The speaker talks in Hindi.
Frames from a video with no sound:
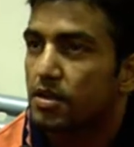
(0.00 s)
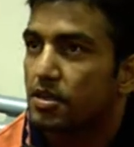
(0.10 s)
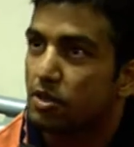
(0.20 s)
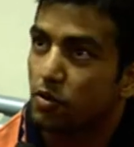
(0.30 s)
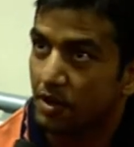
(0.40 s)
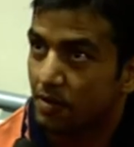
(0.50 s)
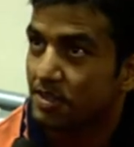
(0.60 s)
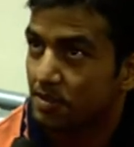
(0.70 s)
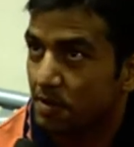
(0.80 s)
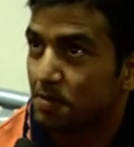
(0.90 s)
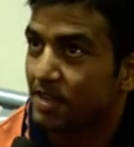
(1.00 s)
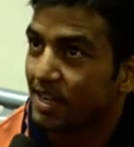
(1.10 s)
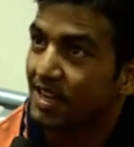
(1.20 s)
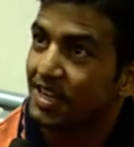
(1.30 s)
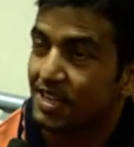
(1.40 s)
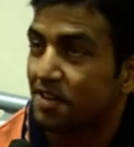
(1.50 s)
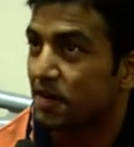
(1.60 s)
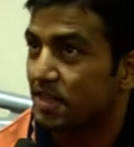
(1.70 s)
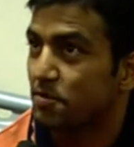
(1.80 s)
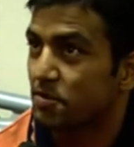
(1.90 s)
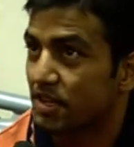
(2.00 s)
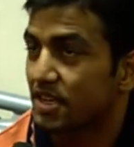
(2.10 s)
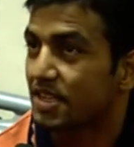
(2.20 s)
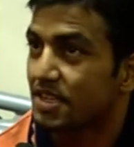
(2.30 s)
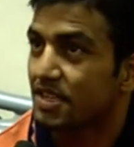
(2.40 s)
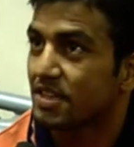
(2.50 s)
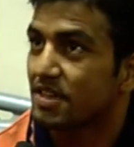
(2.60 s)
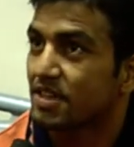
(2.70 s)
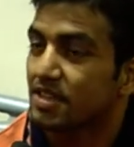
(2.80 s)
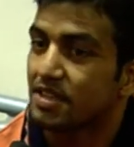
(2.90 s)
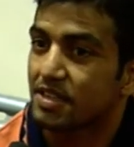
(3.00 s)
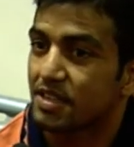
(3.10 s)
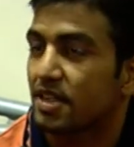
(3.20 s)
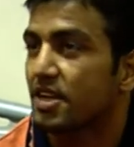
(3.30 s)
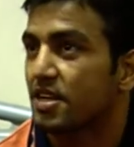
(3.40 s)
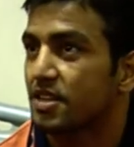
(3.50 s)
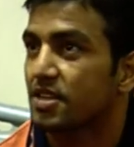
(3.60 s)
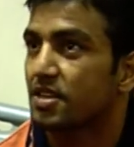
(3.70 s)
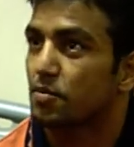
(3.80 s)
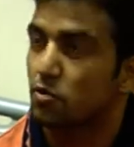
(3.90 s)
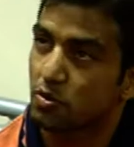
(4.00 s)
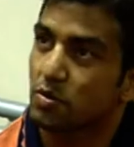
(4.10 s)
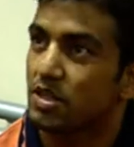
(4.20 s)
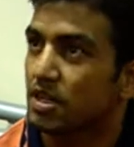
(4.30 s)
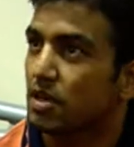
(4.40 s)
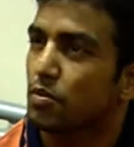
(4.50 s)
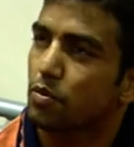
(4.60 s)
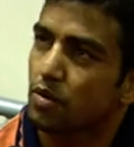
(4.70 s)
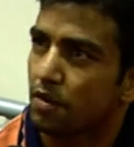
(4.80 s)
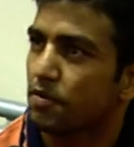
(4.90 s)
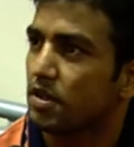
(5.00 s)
ये तो आने वाला समय ही बताएगा कितना फ़ायदा पहुँचा रही है हाँ। लेकिन मुझे उम्मीद है कि काफ़ी